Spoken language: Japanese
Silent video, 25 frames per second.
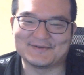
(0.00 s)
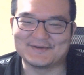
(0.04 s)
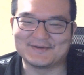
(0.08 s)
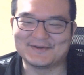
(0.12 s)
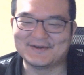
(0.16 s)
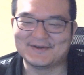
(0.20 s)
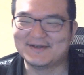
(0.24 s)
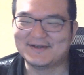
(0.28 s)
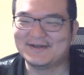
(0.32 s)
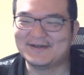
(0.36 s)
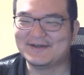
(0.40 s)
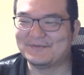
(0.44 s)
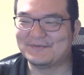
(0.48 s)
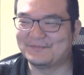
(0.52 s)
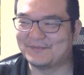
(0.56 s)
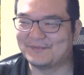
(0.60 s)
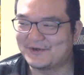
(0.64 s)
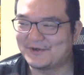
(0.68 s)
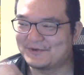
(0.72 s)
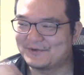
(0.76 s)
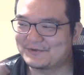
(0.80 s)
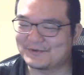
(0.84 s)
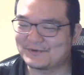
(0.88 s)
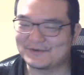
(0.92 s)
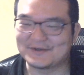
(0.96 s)
う、
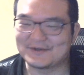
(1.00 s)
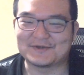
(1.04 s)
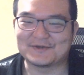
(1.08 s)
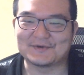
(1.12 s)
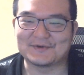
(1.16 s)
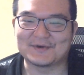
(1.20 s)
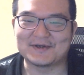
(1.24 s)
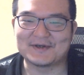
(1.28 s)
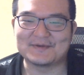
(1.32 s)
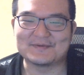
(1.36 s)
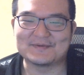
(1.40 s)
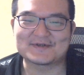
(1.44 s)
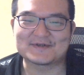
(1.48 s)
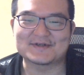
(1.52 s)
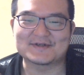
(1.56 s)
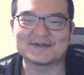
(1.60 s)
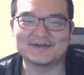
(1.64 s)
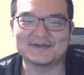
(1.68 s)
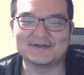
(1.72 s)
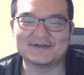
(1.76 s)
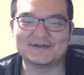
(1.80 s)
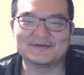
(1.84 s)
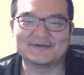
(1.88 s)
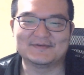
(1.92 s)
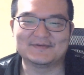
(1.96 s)
真横に人がいましたね。
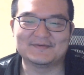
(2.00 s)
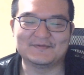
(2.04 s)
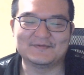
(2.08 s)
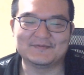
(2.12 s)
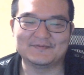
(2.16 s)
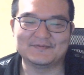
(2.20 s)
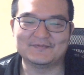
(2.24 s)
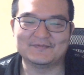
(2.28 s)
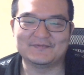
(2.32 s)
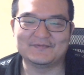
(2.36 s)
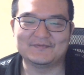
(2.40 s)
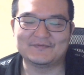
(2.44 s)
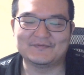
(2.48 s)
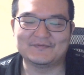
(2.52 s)
うん。